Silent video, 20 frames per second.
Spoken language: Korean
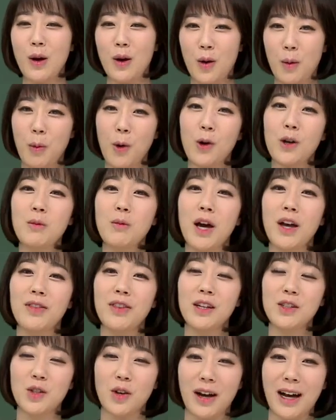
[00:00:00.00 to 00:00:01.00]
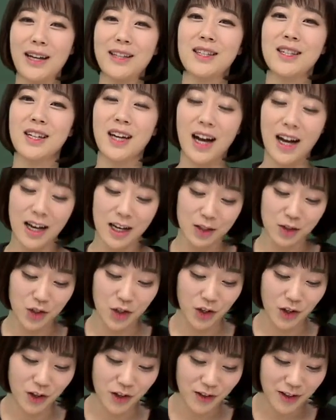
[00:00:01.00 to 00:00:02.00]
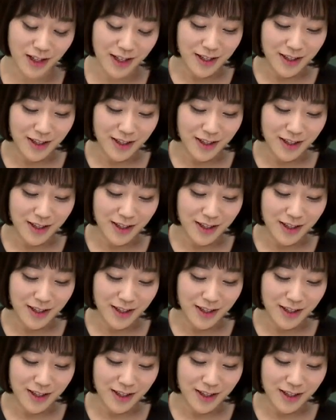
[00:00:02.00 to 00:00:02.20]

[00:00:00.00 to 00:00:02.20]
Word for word: 어, 버리면 안 되죠. 같이 가야죠.